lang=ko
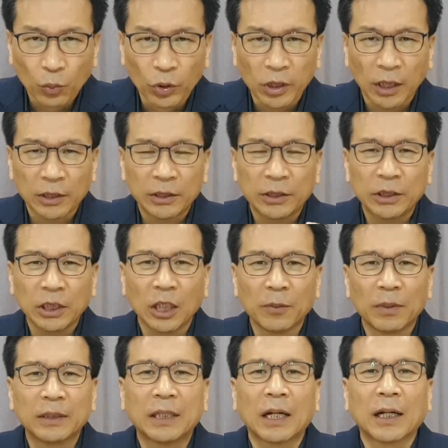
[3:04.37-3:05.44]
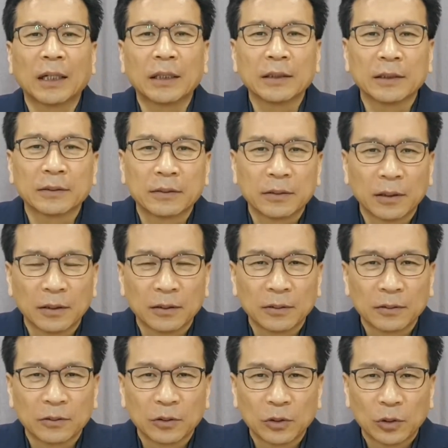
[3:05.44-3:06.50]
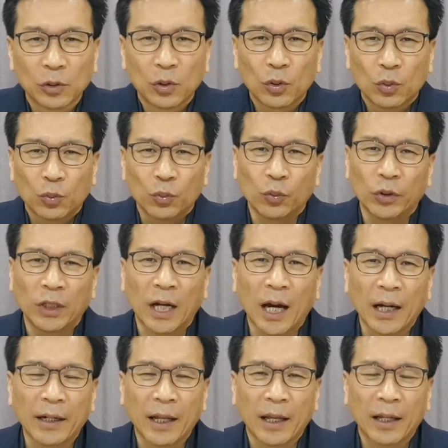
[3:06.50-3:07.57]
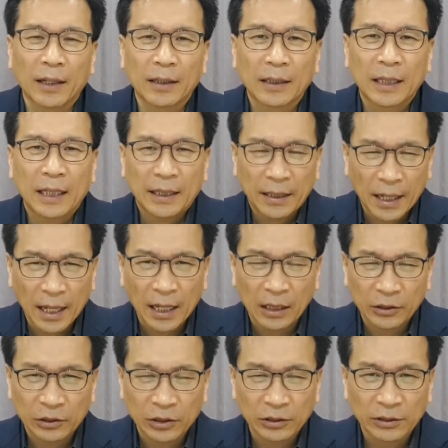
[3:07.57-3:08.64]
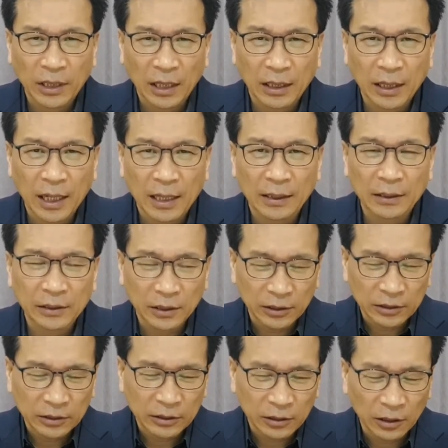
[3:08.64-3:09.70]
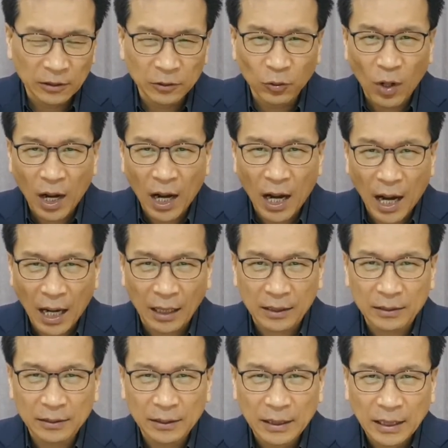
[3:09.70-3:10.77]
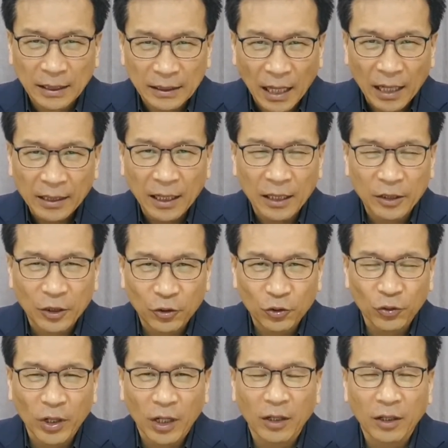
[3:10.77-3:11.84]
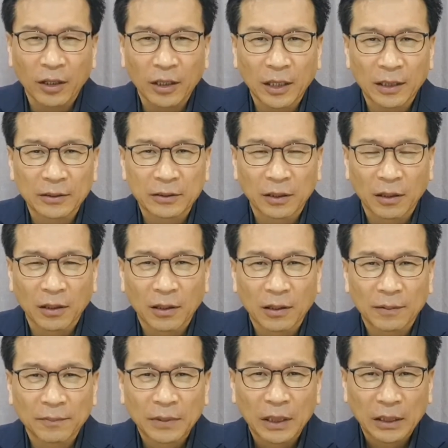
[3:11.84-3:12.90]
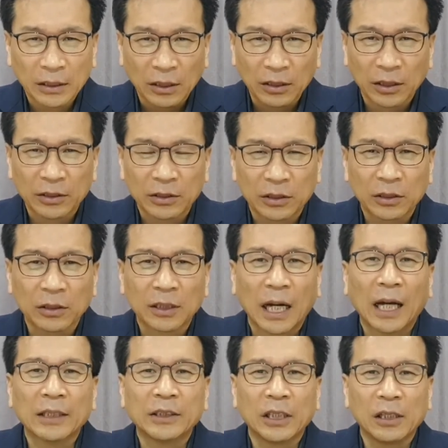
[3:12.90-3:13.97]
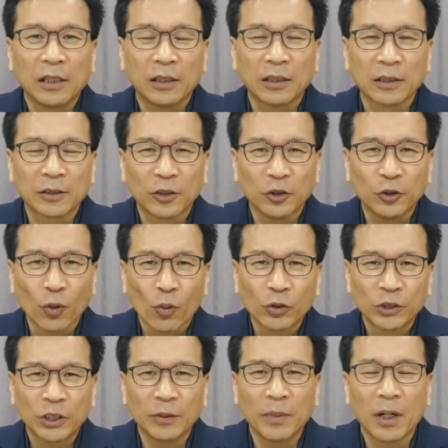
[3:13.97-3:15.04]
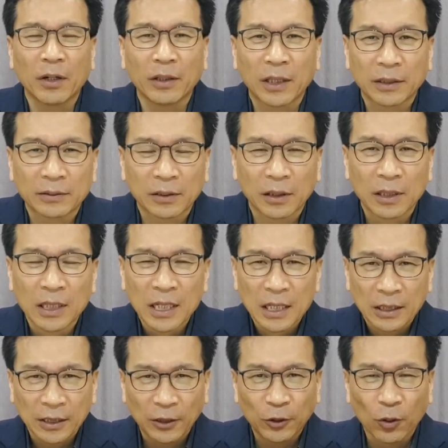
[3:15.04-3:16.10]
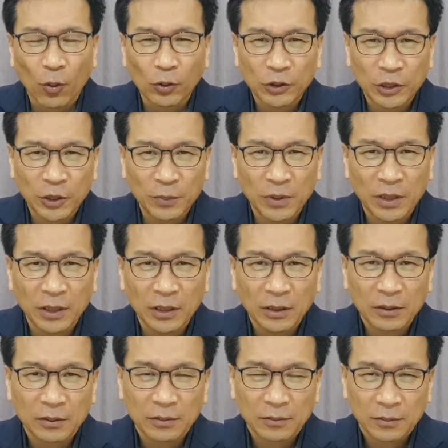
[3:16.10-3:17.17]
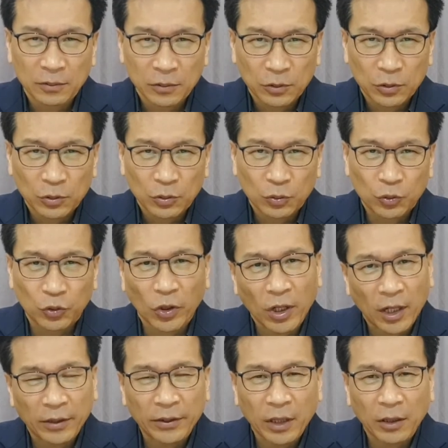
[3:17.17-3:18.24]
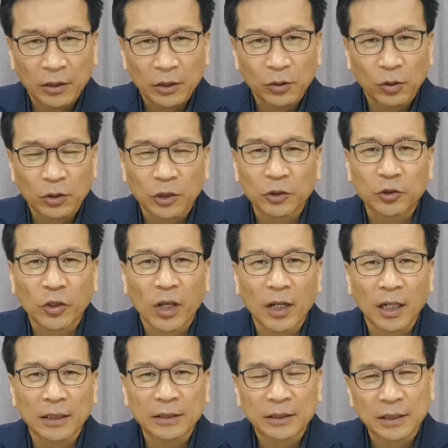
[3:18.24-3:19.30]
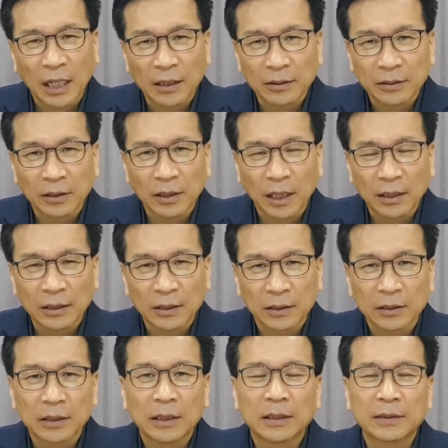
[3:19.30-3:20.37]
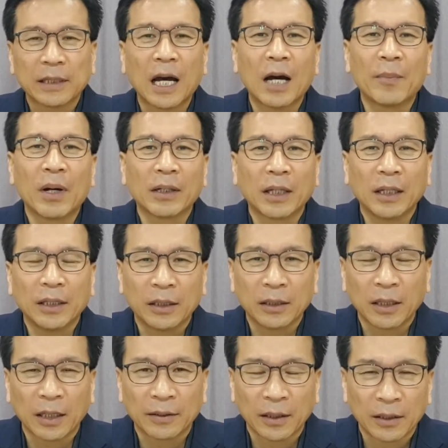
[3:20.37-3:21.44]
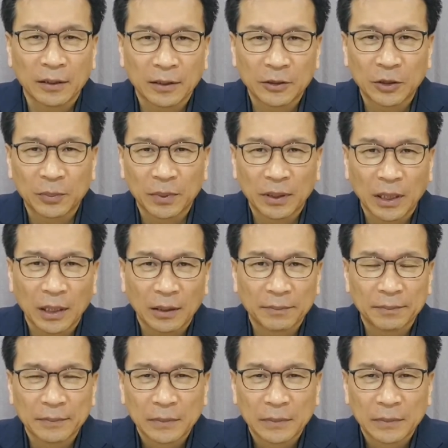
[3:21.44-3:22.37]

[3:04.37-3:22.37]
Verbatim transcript: 우리가 시험을 당하는 것은 우리 안에 내가 선택한 그 선과 악, 나의 기준에 의해서 그것 더 가지려는 그 욕심에 의해서 그 욕심이 죄가 되어지고 그 죄가 장성한 즉 사망에 이르게 되는 것입니다.